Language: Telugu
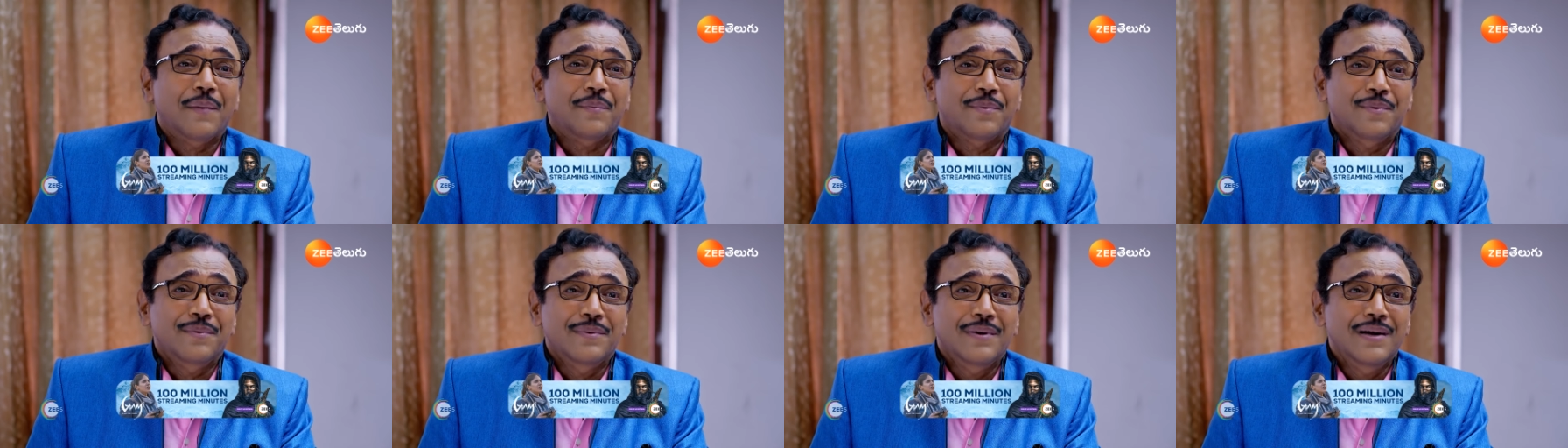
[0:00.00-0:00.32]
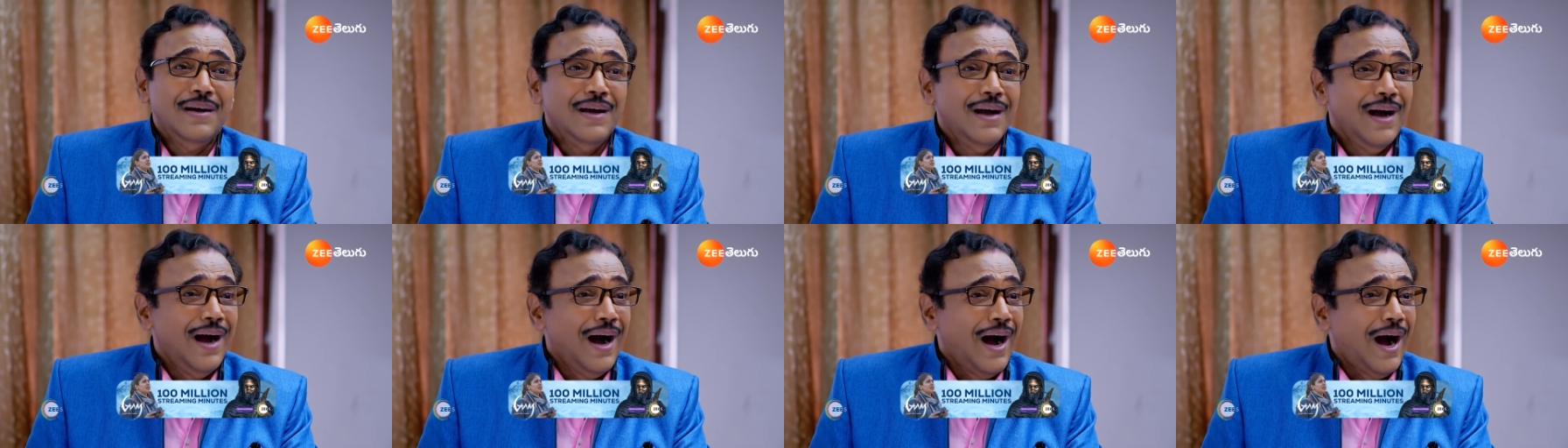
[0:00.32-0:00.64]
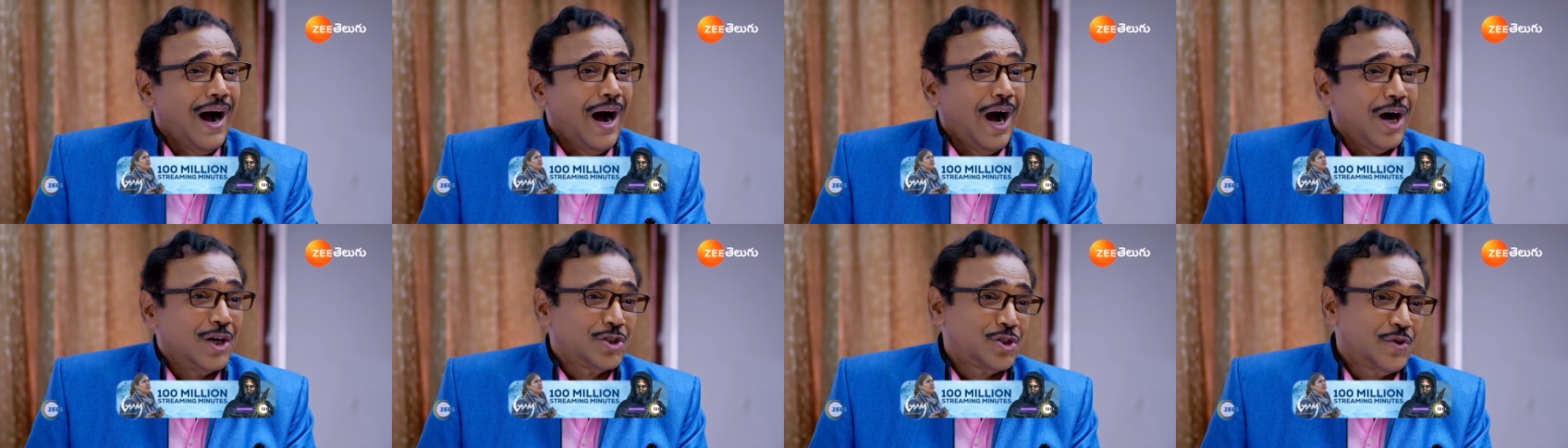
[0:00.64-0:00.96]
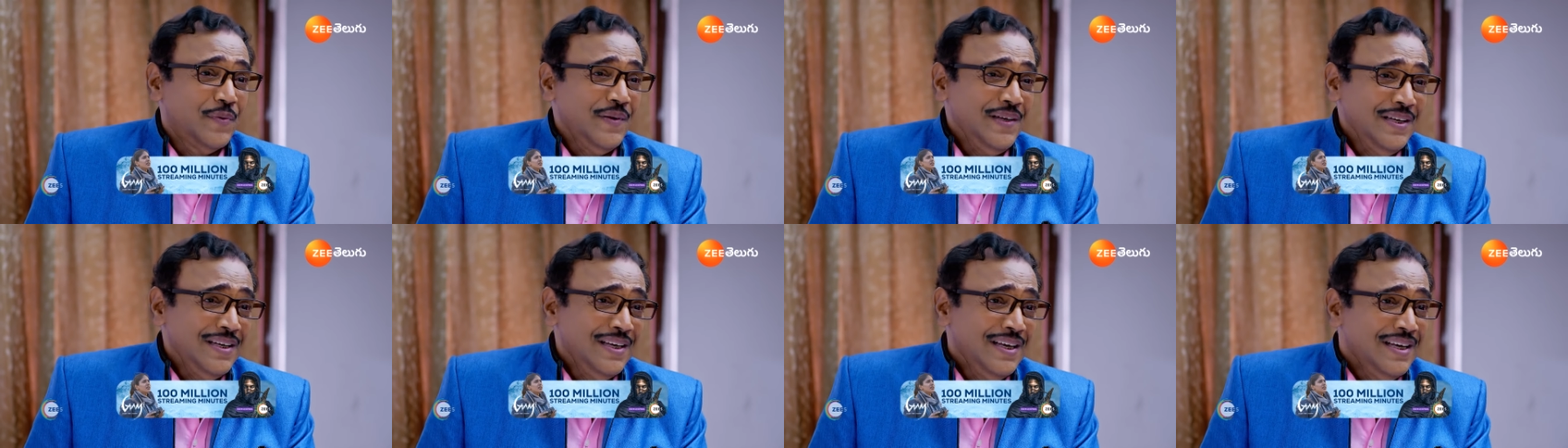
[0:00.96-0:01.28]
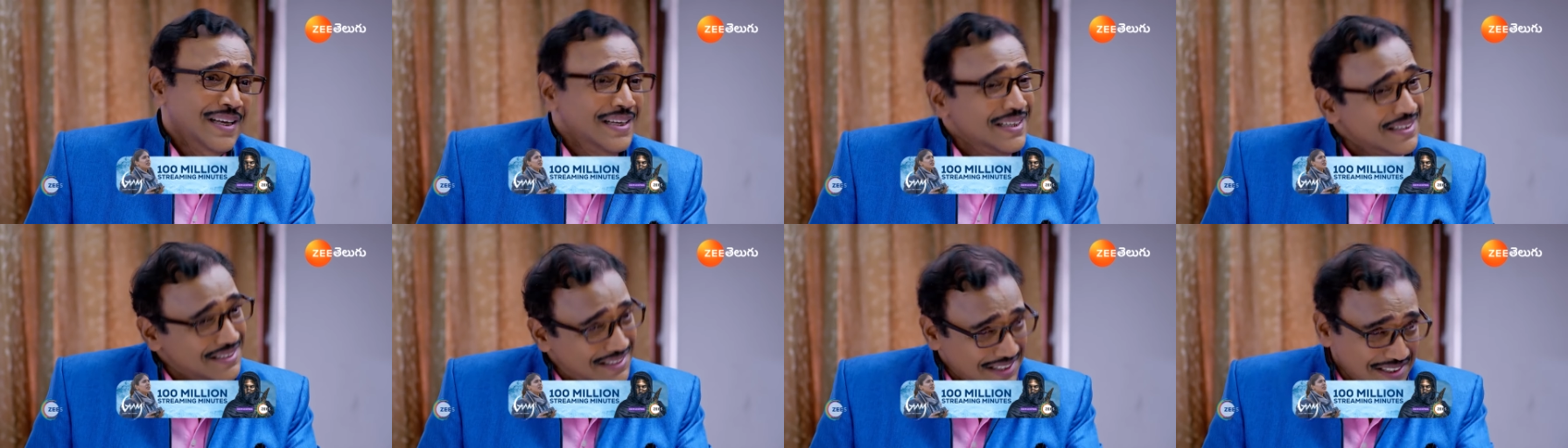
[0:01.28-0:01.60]
బాబు అశ్విన్
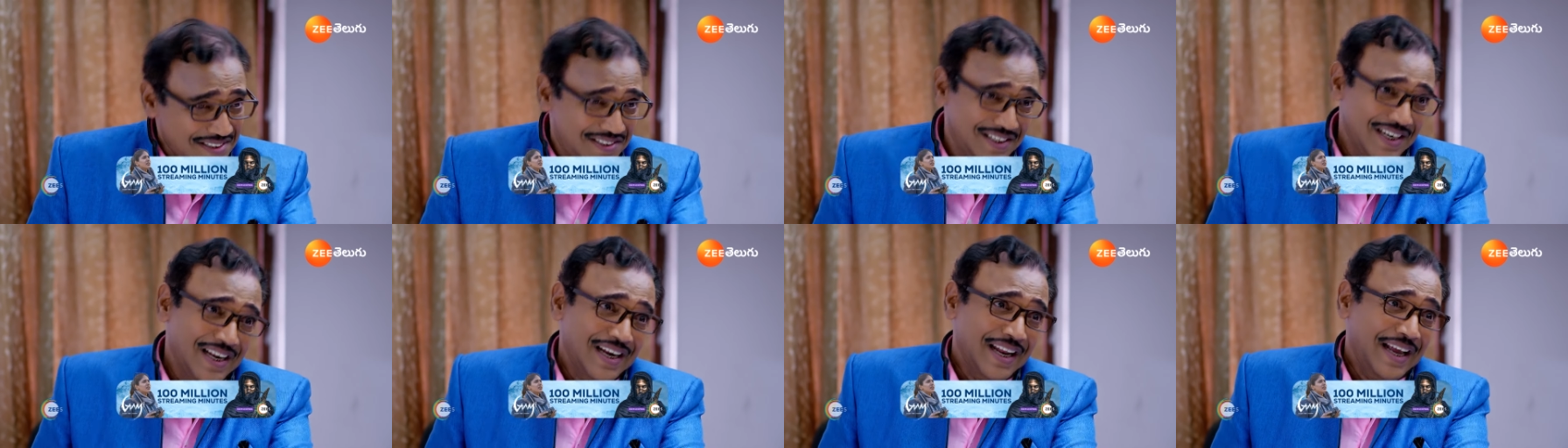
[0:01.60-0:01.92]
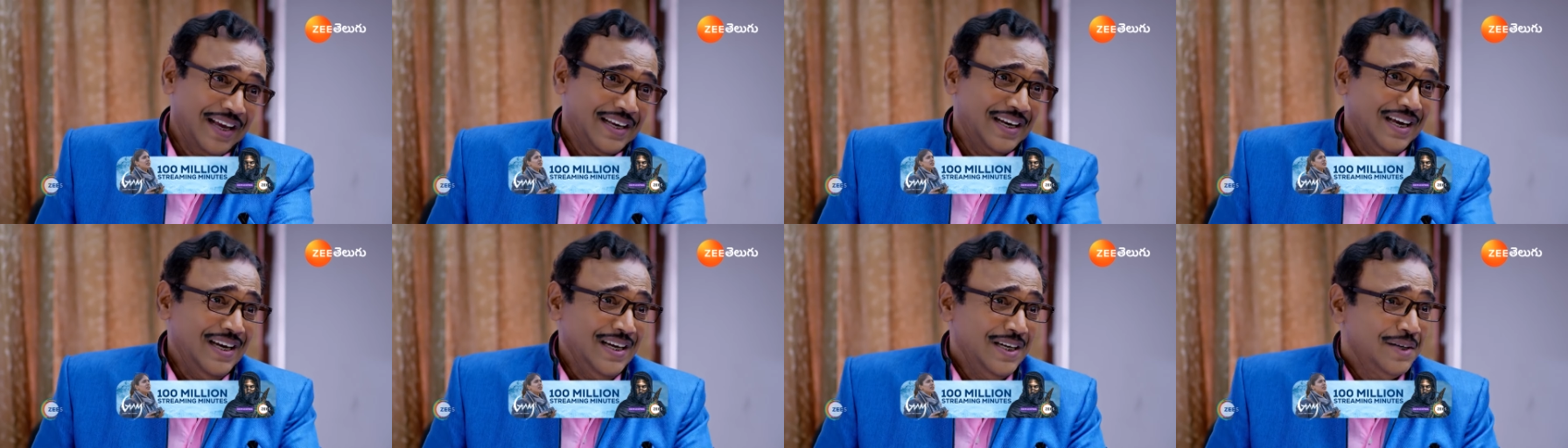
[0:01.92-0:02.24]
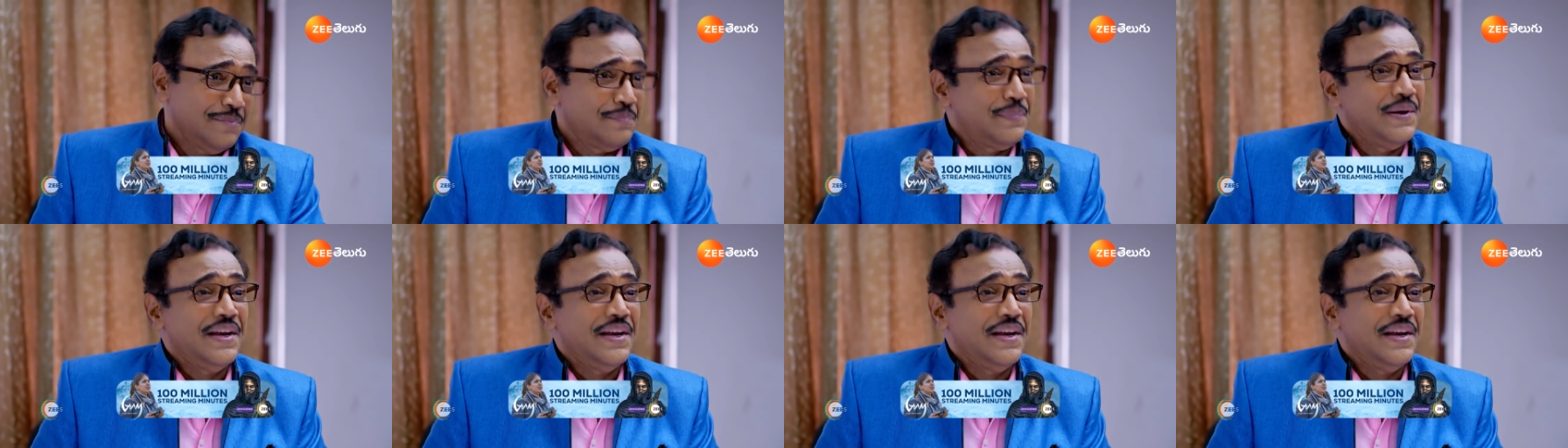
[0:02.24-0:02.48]
దించరా నాయన